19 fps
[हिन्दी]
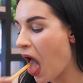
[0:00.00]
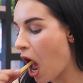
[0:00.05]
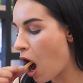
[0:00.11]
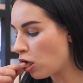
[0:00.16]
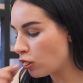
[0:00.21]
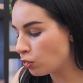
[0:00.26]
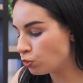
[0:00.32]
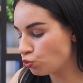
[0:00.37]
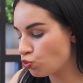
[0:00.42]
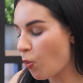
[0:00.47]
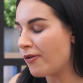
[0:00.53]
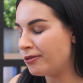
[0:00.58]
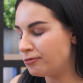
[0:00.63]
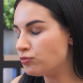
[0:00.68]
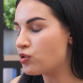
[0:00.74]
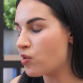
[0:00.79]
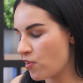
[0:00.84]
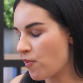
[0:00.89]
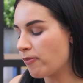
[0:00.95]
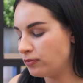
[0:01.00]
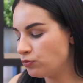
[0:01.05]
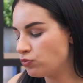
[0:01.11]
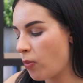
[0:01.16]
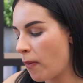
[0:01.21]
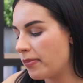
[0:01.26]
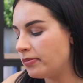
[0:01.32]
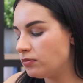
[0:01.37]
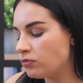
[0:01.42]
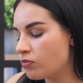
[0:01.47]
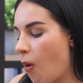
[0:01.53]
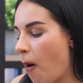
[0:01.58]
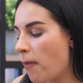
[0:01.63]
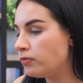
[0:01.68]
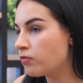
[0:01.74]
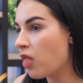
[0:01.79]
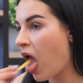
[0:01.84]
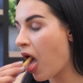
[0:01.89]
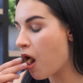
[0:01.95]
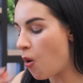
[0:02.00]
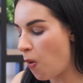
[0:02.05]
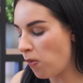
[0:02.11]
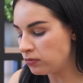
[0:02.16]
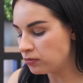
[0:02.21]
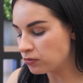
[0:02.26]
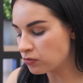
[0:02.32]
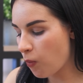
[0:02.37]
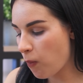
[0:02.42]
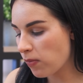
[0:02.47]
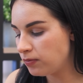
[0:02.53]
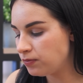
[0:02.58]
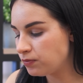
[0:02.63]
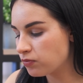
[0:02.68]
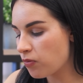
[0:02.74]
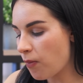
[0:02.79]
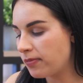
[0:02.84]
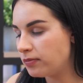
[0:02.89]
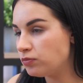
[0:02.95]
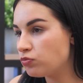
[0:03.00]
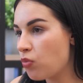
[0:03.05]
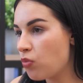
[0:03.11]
फ्रेंच फ्राइज और सैंडविच स्वादिष्ट